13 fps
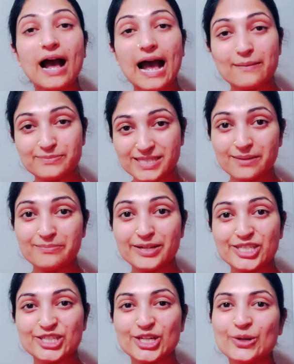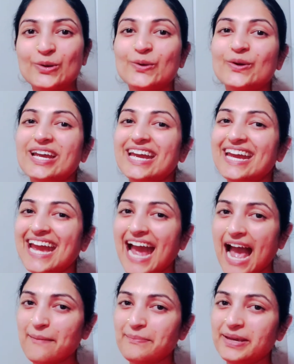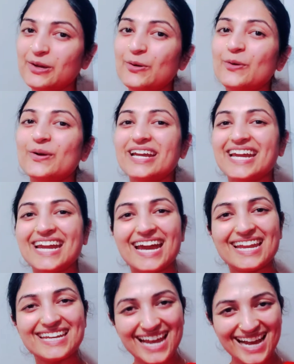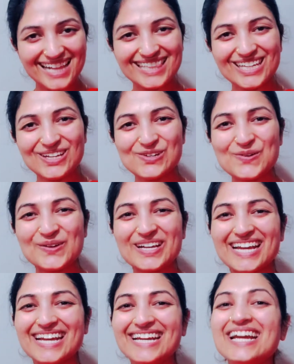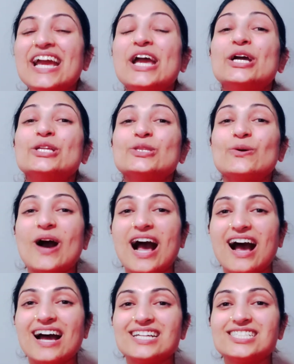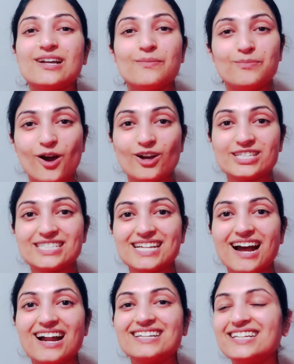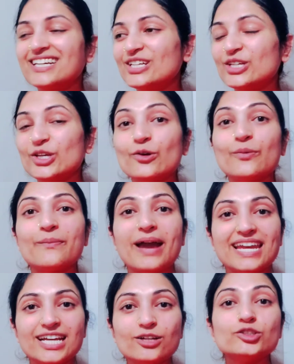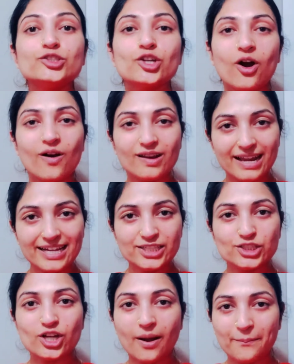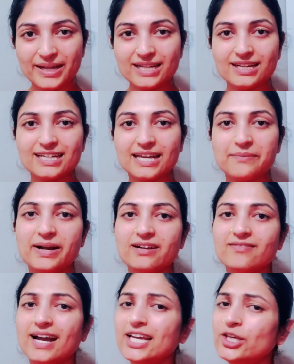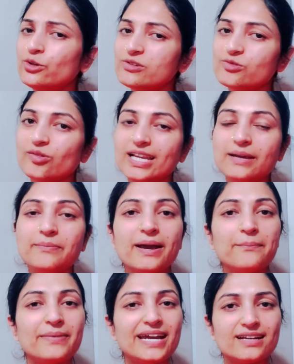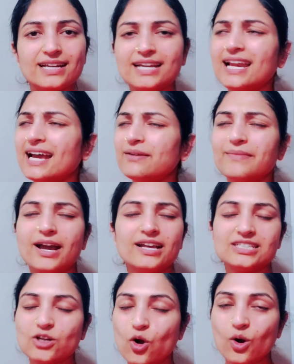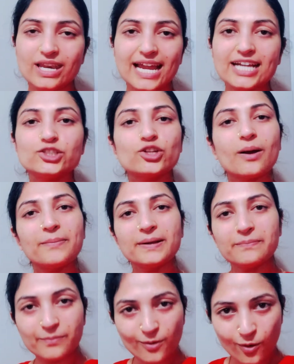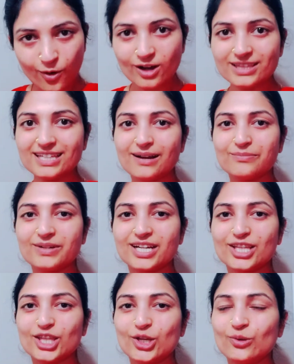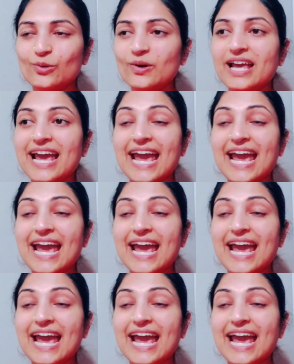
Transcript: आप सब अच्छे होंगे हैप्पी होंगे एंड हेल्दी होंगे तो आज का ब्लॉग स्टार्ट कर रही हूँ मैंने कुछ ऑनलाइन शॉपिंग करके मंगवाया यूजुअली मैं बेयरली लाइक मैं ऑनलाइन शॉपिंग बहुत कम करती हूँ